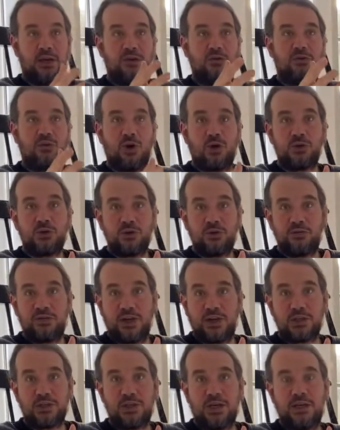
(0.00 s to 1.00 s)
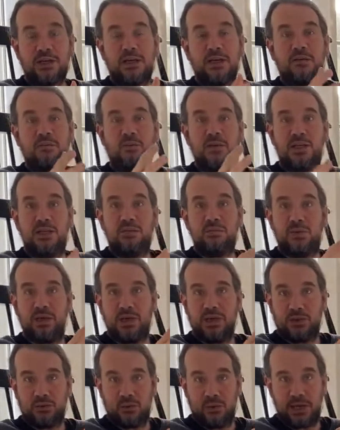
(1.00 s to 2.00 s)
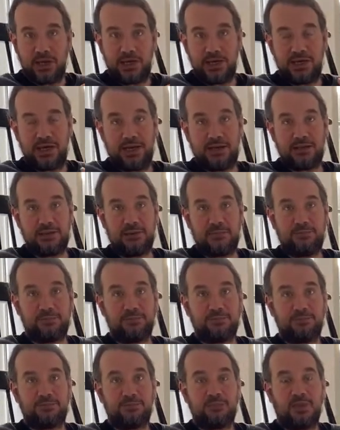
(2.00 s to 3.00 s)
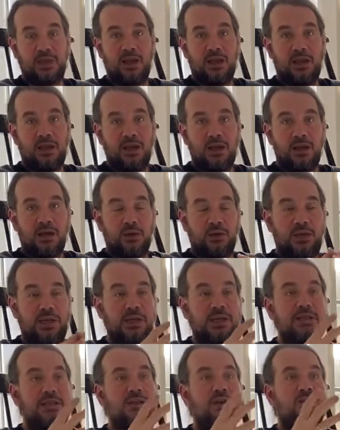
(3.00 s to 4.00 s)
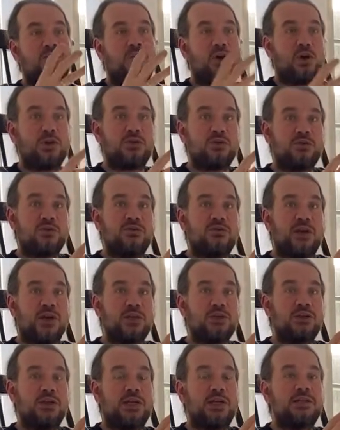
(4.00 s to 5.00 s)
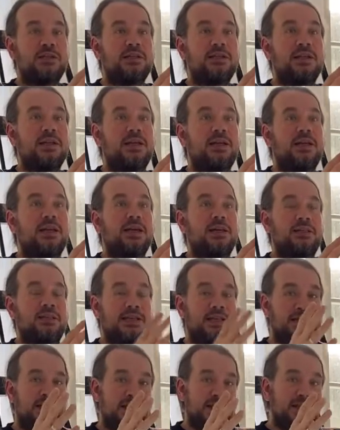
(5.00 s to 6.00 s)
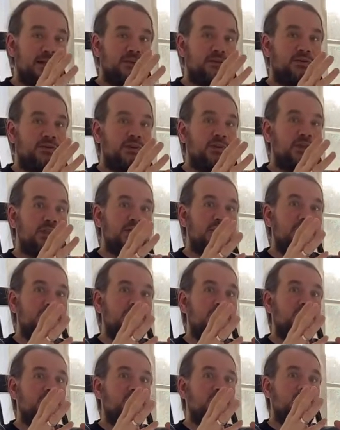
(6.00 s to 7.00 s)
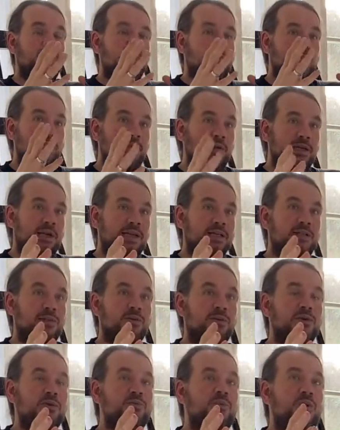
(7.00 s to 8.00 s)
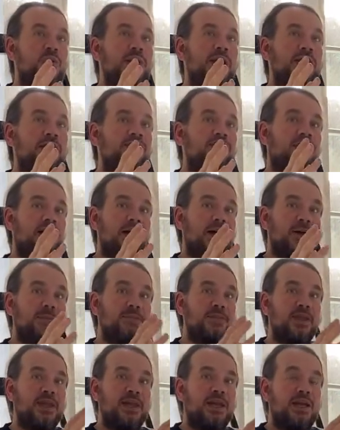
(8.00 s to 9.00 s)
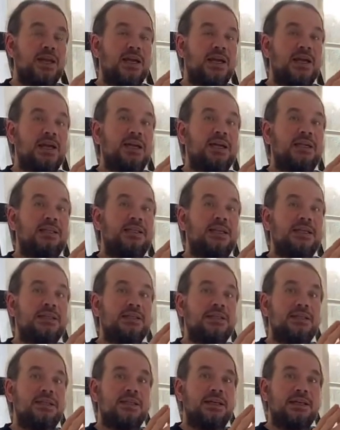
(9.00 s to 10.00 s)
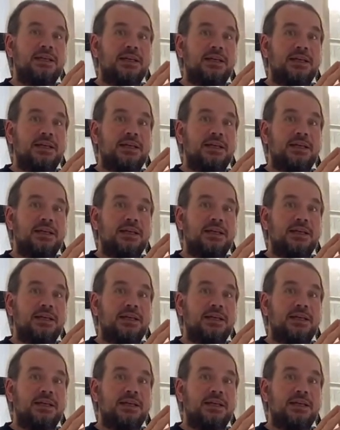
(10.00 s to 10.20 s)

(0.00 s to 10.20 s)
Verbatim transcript: Forschungswerkstatt Medienpädagogik genannt. Und in dieser Forschungswerkstatt, die Idee für dieses Publikationsprojekt war, dass